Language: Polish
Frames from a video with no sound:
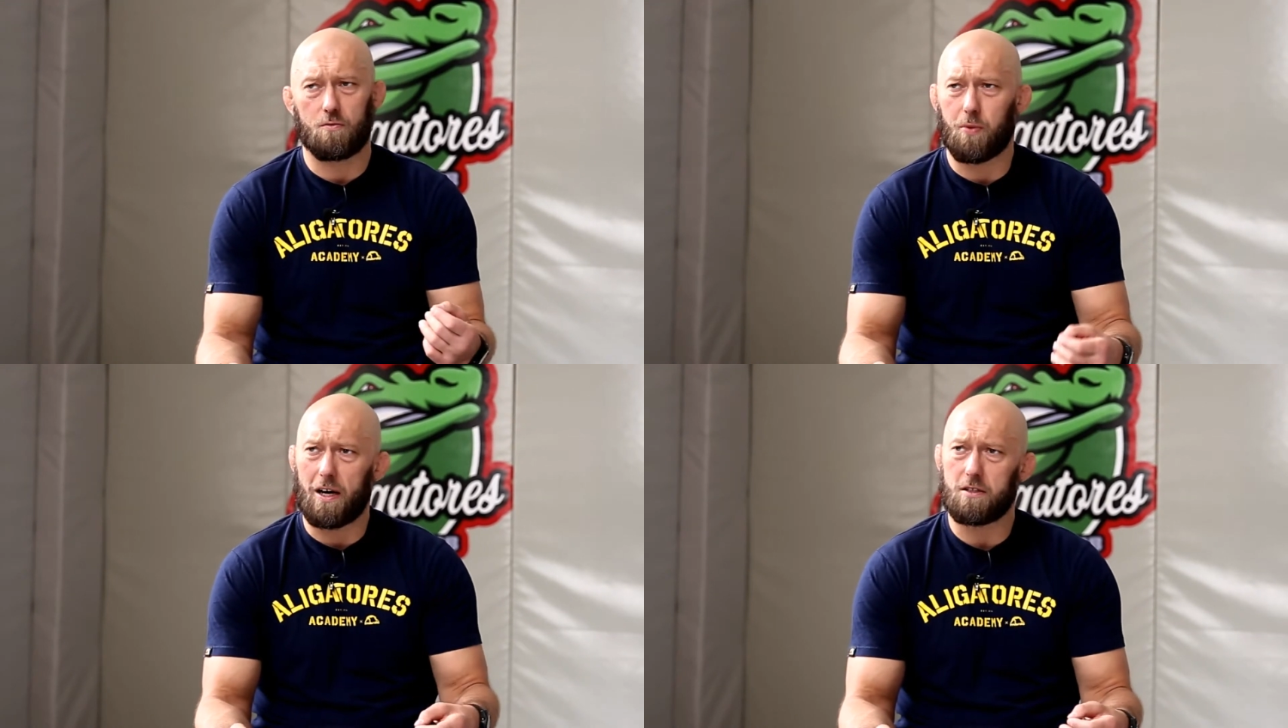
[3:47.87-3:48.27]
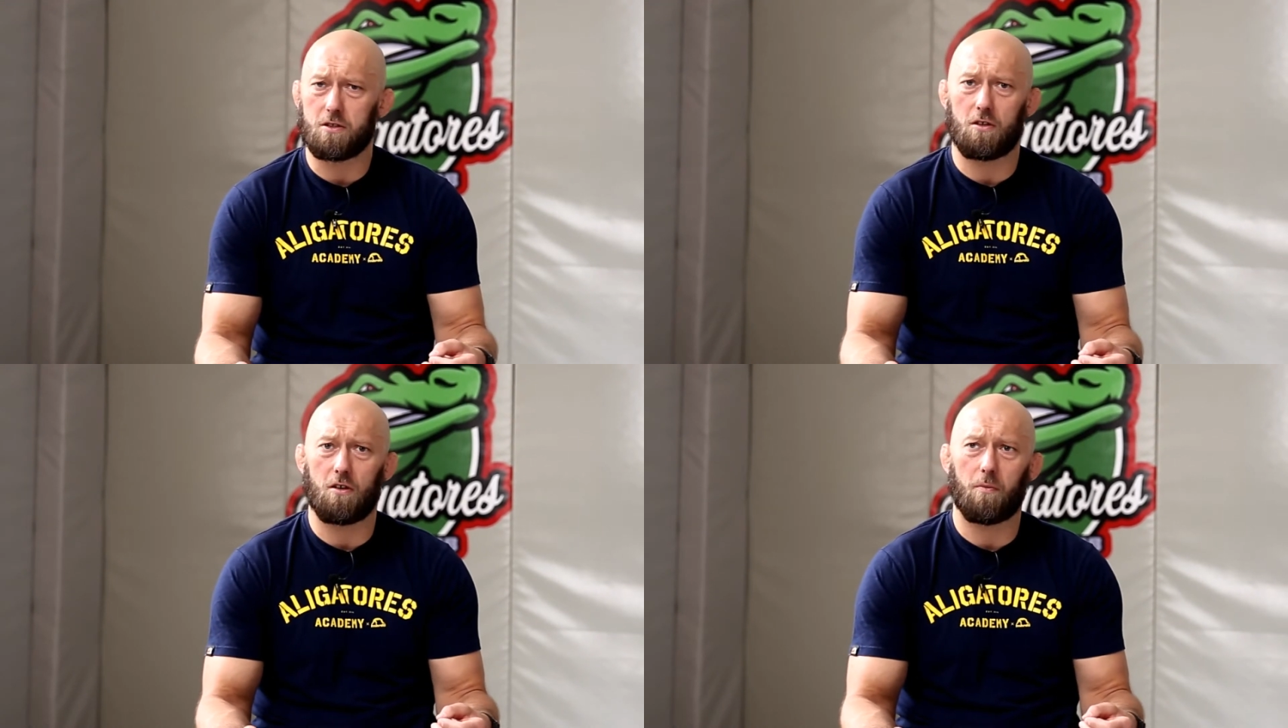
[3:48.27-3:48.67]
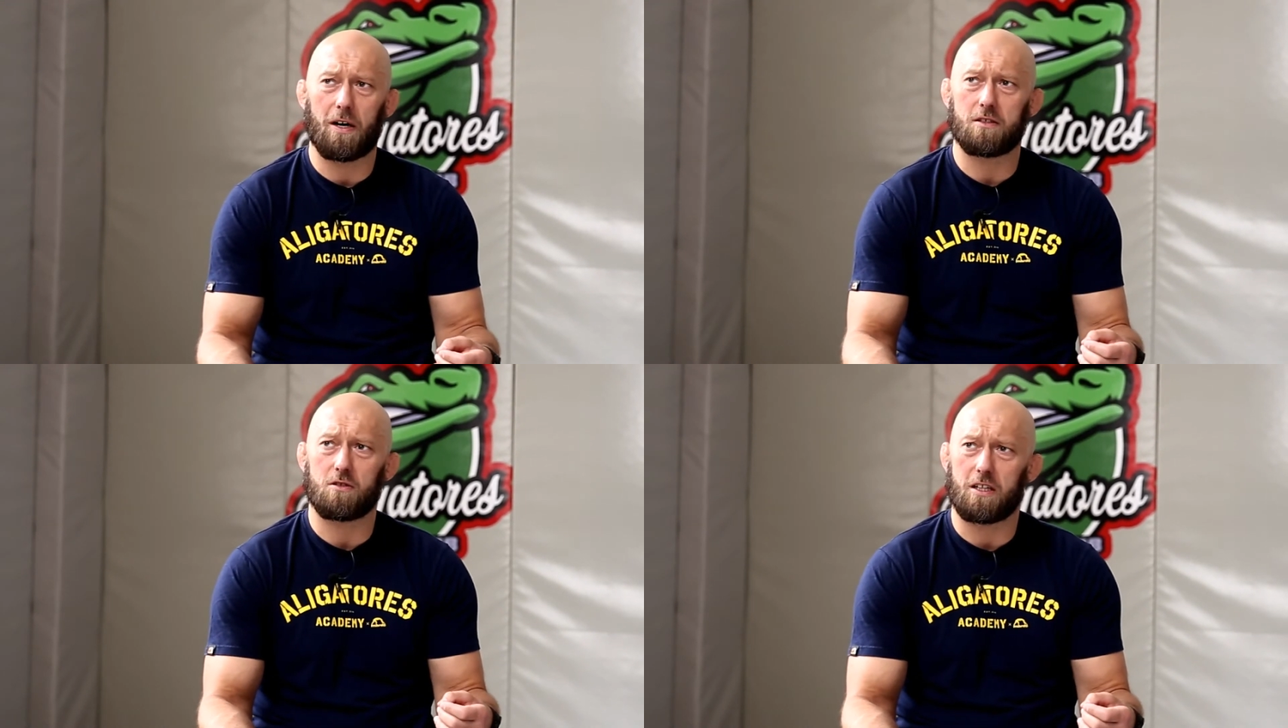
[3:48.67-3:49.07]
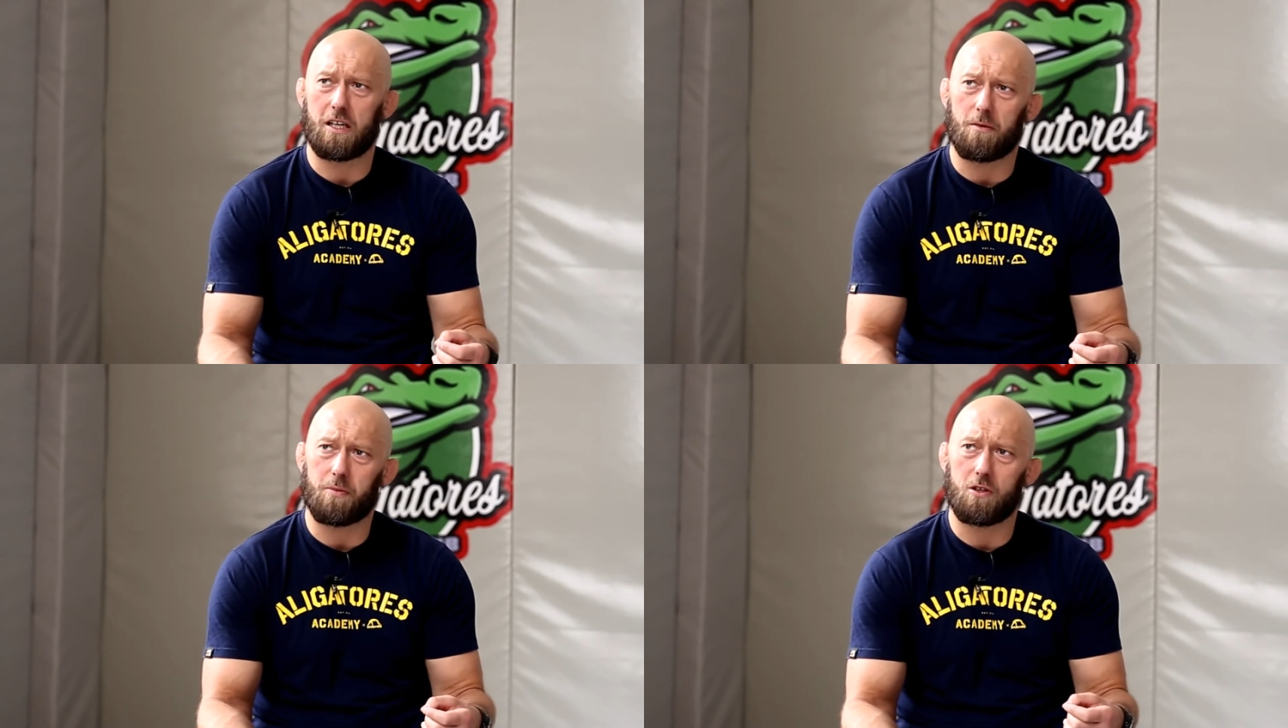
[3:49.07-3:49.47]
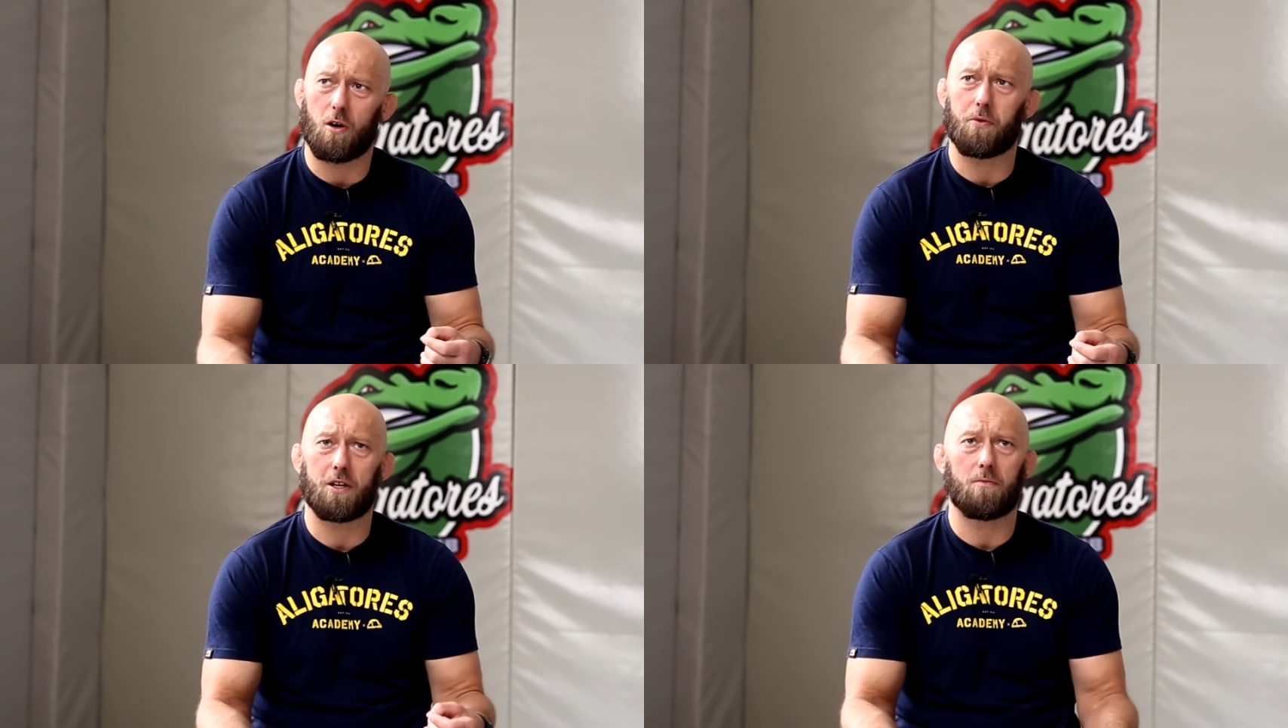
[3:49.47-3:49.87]
bardzo, bardzo tak jakby
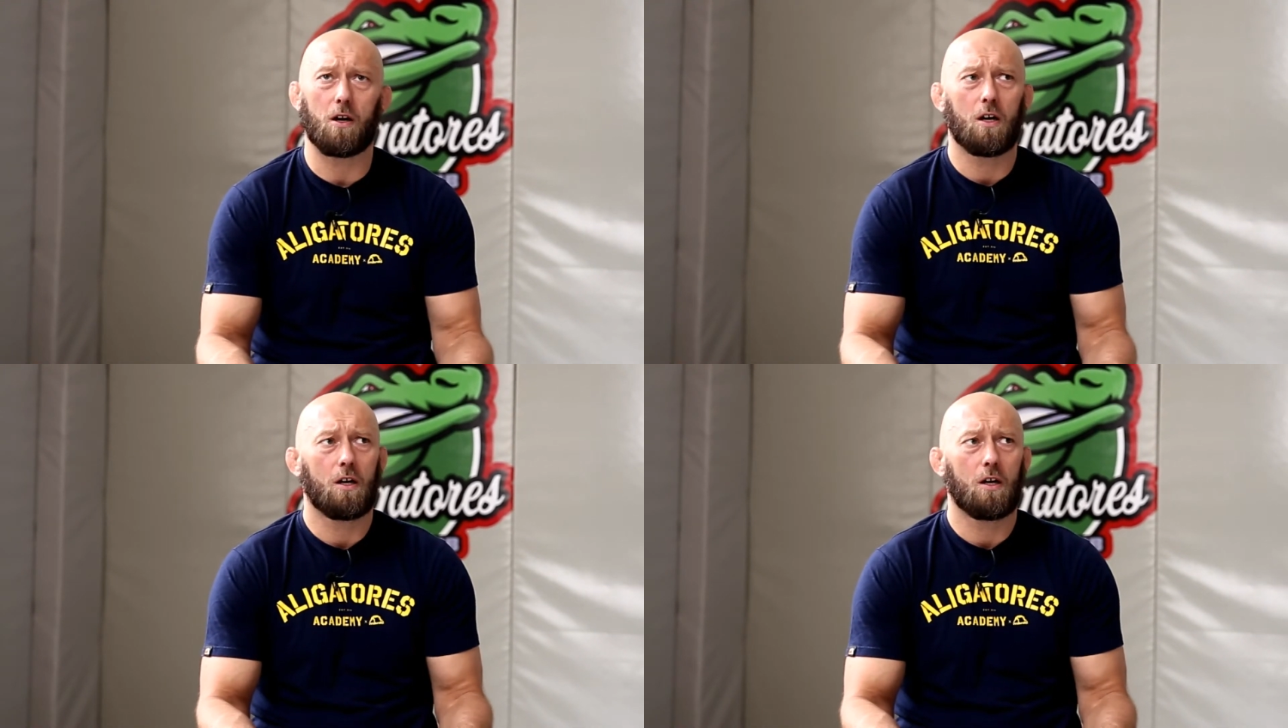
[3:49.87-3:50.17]
dobrym,